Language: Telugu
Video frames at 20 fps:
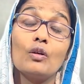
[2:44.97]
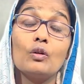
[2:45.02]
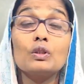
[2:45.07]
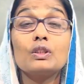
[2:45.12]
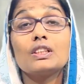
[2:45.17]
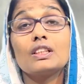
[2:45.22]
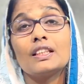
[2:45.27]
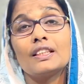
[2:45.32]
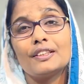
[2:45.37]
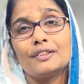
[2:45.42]

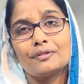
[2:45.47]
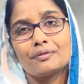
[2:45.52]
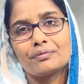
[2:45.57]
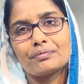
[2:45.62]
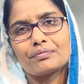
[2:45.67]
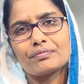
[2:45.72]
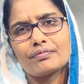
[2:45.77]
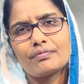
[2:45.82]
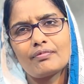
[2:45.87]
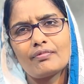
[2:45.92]
వచ్చేది
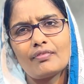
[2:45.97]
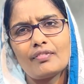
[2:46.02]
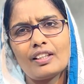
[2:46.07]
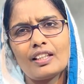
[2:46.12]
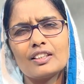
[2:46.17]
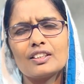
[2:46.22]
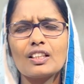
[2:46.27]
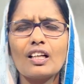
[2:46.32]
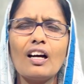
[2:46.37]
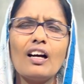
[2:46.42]

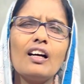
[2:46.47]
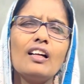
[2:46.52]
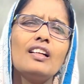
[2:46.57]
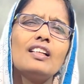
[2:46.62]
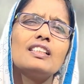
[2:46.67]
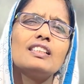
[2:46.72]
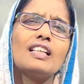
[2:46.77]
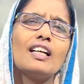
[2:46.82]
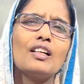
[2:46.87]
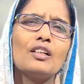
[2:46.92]

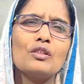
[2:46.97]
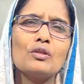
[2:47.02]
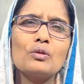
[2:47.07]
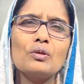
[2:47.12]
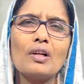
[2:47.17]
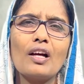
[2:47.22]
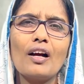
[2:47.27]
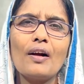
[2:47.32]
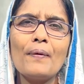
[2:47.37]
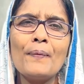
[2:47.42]
చాలాసార్లు
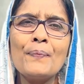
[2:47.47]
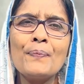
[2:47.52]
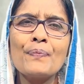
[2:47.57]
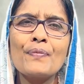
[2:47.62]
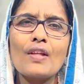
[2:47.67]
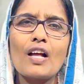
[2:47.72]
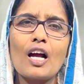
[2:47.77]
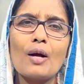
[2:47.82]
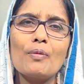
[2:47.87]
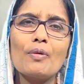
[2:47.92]
కూడా
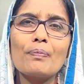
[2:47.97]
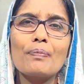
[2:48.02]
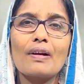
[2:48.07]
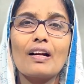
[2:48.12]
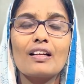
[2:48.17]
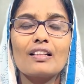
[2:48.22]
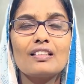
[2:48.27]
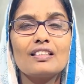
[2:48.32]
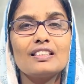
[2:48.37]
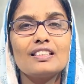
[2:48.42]
ఆమె
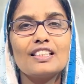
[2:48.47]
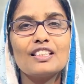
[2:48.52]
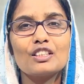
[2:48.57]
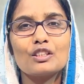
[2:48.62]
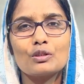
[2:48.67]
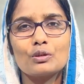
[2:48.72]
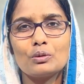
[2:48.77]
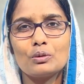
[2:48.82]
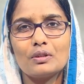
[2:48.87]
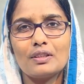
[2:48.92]
ప్రార్థన
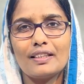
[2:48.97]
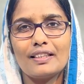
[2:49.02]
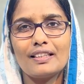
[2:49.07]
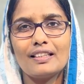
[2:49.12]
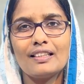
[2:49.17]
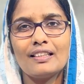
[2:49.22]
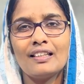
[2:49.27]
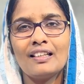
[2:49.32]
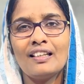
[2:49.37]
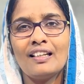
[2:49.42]
చేస్తూ
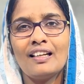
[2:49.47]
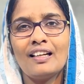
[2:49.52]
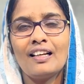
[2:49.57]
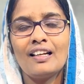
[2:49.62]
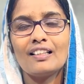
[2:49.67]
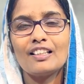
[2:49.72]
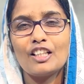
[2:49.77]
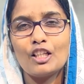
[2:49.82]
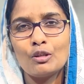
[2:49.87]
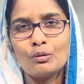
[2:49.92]
ఉండేది
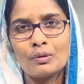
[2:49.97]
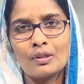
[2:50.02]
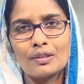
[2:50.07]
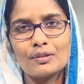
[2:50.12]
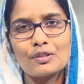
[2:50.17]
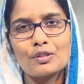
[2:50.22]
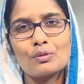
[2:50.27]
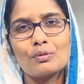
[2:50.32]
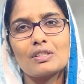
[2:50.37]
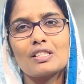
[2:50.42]
దేవుడు
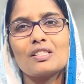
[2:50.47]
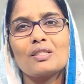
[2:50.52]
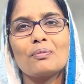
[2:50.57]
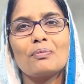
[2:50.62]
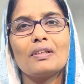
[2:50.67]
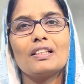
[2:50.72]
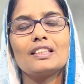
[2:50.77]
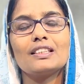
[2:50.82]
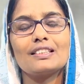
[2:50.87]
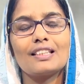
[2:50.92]
నన్ను
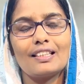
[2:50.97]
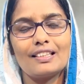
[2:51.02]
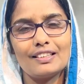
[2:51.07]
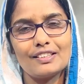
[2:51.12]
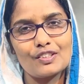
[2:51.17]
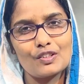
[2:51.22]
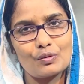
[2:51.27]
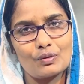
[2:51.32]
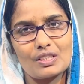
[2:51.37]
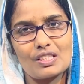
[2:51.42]
స్వస్థపరచాలి
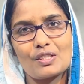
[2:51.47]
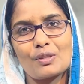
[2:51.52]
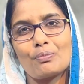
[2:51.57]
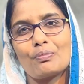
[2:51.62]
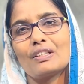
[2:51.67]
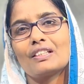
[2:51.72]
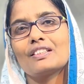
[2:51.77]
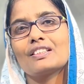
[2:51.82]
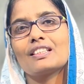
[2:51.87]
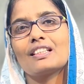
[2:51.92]

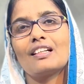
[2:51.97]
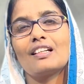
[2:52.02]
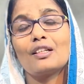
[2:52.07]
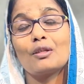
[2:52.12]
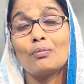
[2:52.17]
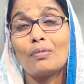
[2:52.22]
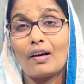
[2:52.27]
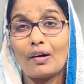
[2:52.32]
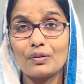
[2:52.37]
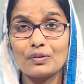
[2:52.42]
స్వస్థపరచాలి
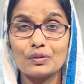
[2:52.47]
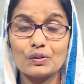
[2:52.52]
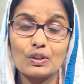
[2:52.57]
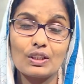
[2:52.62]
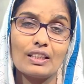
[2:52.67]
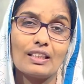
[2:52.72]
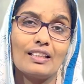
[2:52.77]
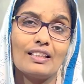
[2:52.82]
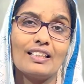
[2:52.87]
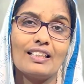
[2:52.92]
బాగు
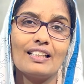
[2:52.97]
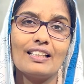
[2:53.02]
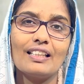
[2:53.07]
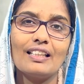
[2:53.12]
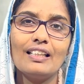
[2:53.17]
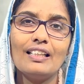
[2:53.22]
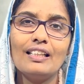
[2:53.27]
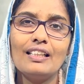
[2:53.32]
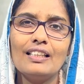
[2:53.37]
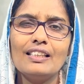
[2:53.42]
చేయాలని
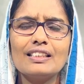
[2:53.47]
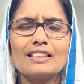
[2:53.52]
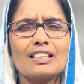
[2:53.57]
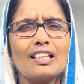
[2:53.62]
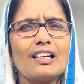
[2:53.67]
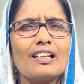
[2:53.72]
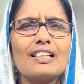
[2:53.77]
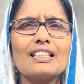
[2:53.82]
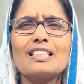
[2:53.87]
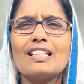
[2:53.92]

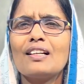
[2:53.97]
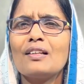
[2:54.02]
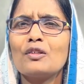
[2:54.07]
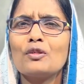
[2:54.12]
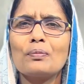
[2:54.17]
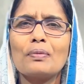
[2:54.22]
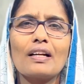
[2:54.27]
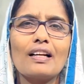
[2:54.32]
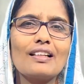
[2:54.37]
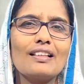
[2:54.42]
చాలాసార్లు
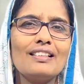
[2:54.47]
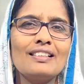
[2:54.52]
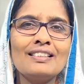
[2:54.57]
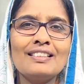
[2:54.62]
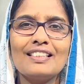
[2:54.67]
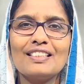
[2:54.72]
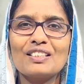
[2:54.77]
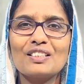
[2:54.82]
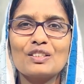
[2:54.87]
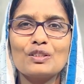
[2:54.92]
ప్రార్థన
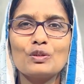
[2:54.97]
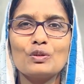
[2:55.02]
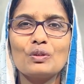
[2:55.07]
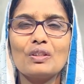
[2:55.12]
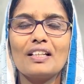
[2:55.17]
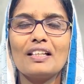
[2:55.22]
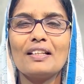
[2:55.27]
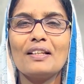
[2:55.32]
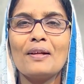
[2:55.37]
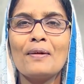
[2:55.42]
చేస్తూ
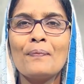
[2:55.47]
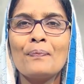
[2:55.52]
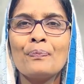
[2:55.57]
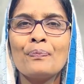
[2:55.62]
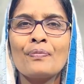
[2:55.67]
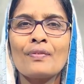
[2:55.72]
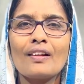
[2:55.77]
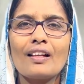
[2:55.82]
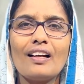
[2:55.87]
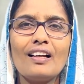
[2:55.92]
ఉండేది
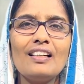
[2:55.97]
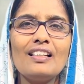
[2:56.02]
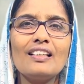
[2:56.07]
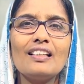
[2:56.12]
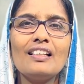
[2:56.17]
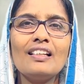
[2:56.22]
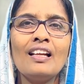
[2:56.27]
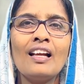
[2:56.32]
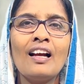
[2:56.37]
కానీ